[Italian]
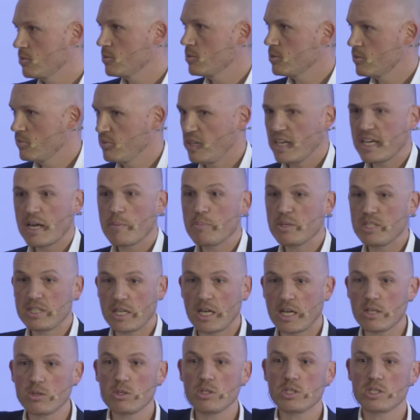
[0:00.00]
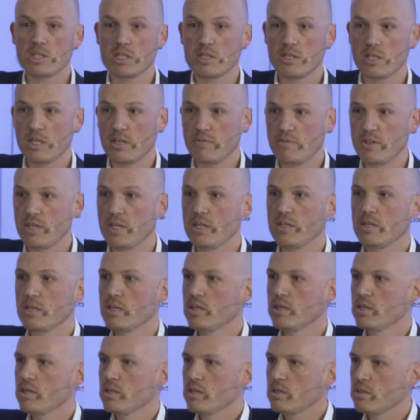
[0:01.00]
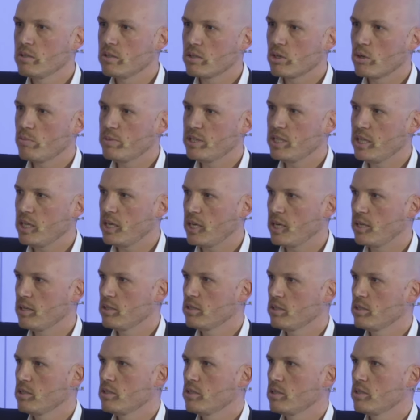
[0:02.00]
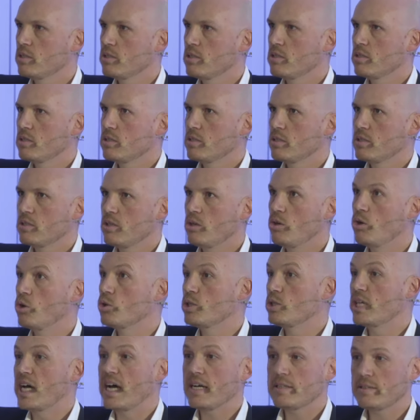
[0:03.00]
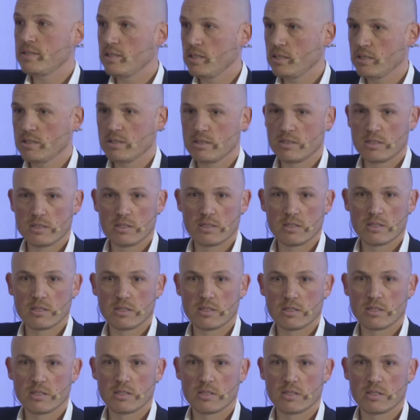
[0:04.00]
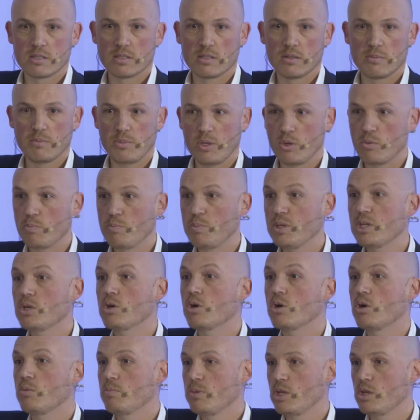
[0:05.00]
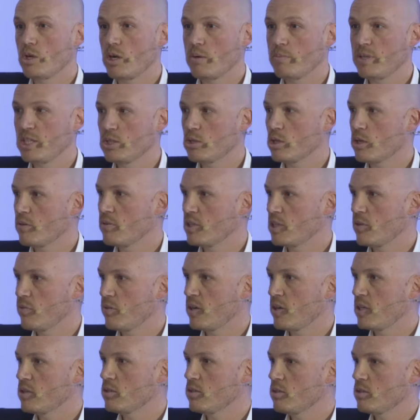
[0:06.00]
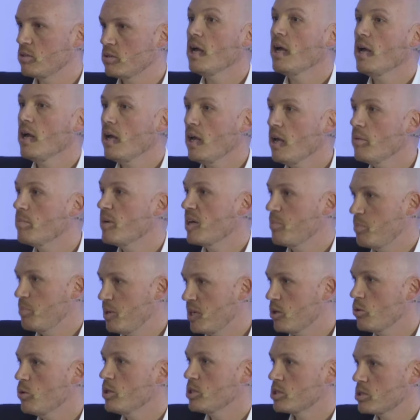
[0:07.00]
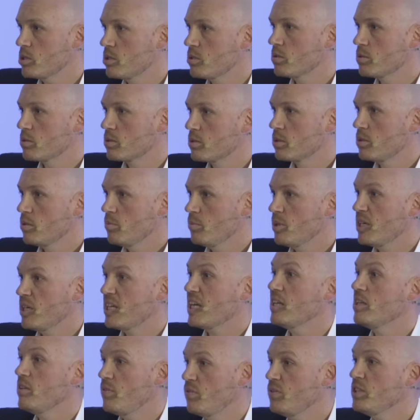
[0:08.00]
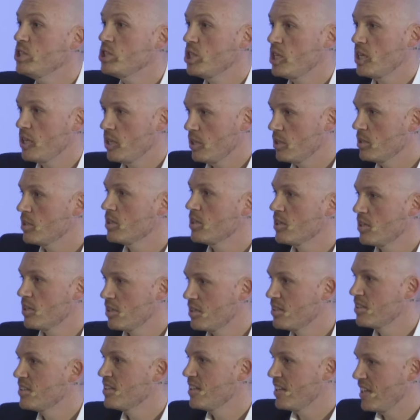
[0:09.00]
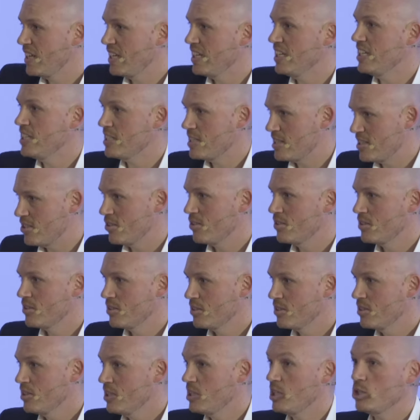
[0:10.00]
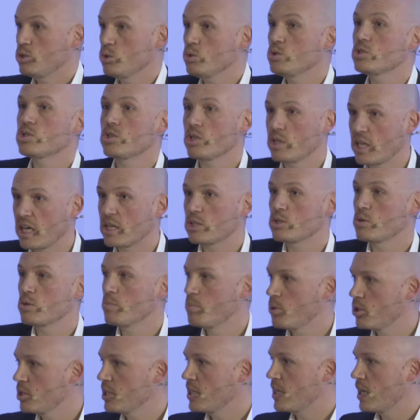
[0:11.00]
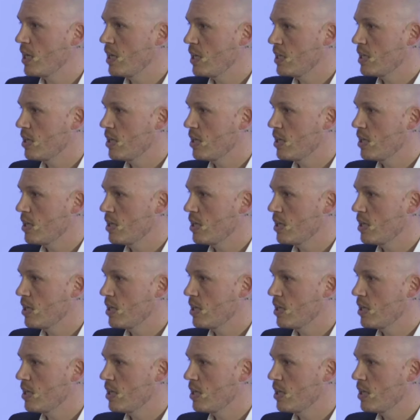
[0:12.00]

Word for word: Vi è capitato di sentirvi come dire, lodati per un piccolo miglioramento che avete fatto. Eh, ma è per questo, perché è difficile all'inizio ed è giusto darsi un po' di carica,